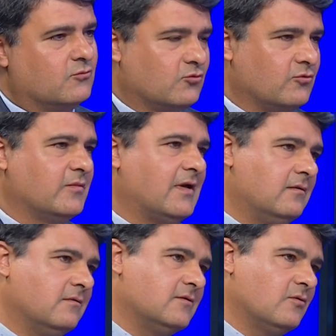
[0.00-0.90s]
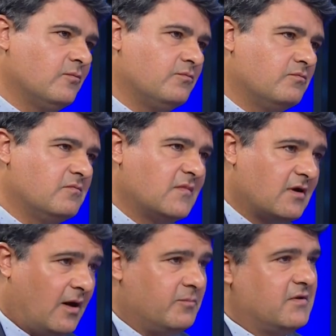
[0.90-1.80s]
durumdan,
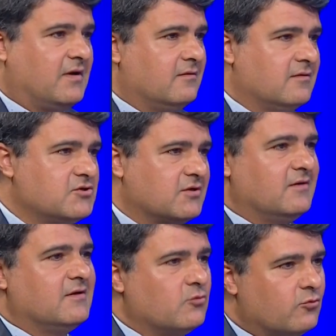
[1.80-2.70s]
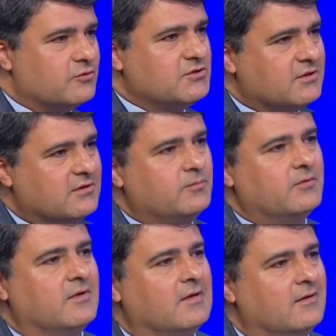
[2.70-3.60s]
kaptan dışarıya doğru çıkıp
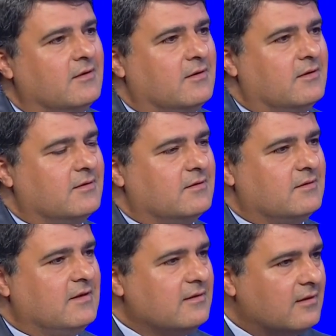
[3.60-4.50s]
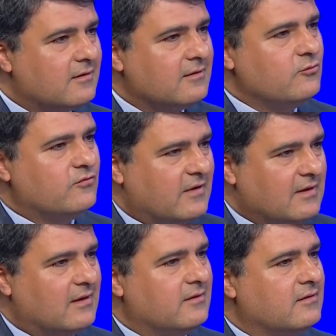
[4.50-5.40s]
ee, yeni ara
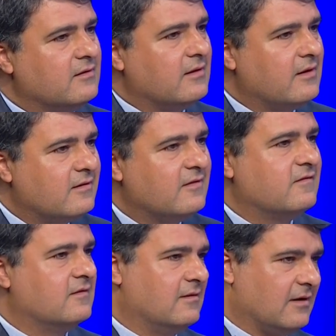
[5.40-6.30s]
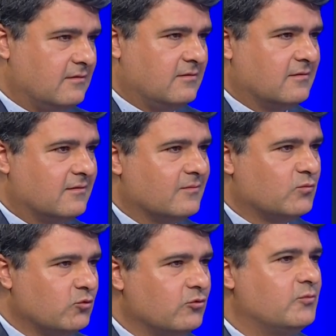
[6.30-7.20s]
yüzeyler, yeni enkesitler
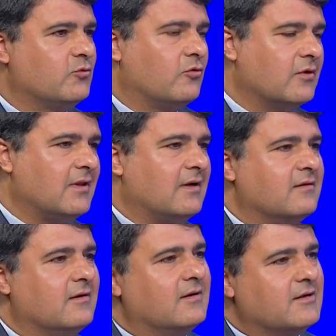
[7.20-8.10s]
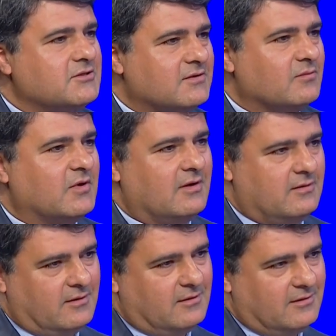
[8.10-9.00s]
bulup oralarda
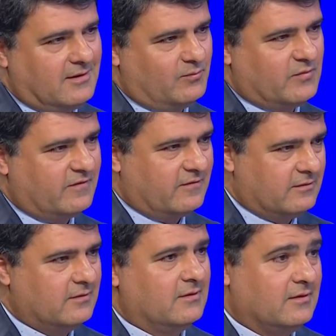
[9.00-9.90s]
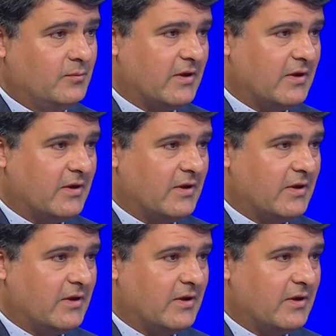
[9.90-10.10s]
araştırmalar yapmasını